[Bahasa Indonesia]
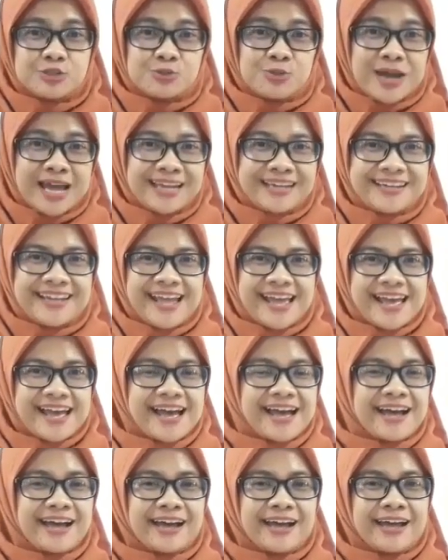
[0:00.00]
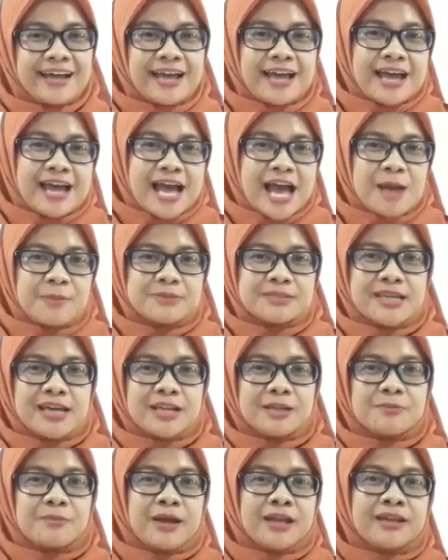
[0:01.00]
Juanda. Habis
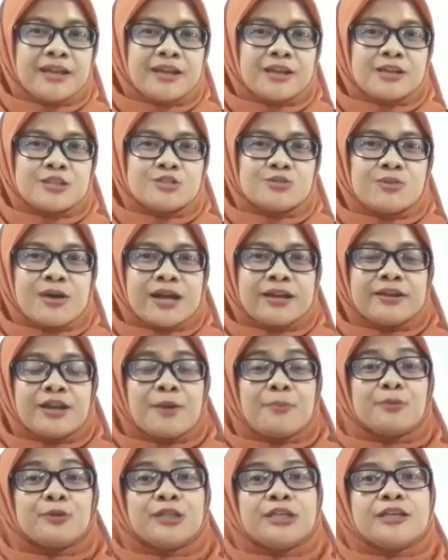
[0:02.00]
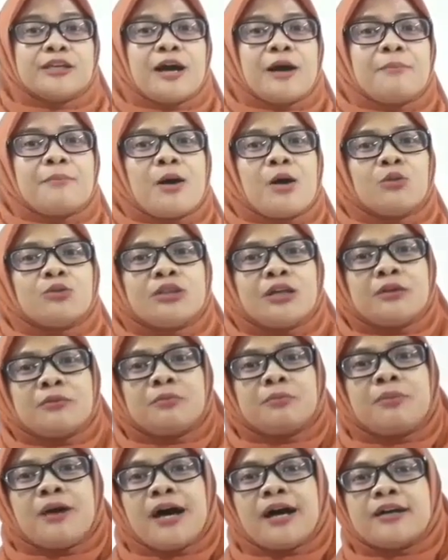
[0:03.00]
dari Bandara Juanda, Butika mau
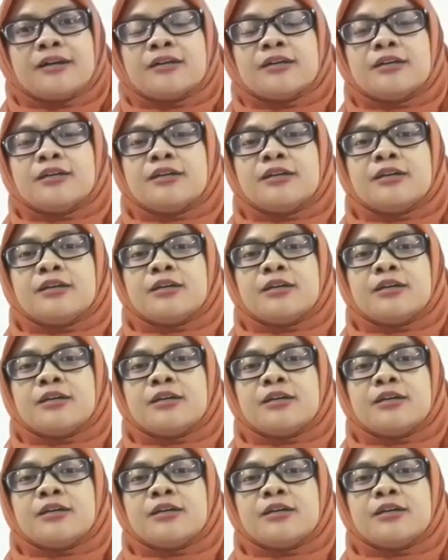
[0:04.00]
terbang ke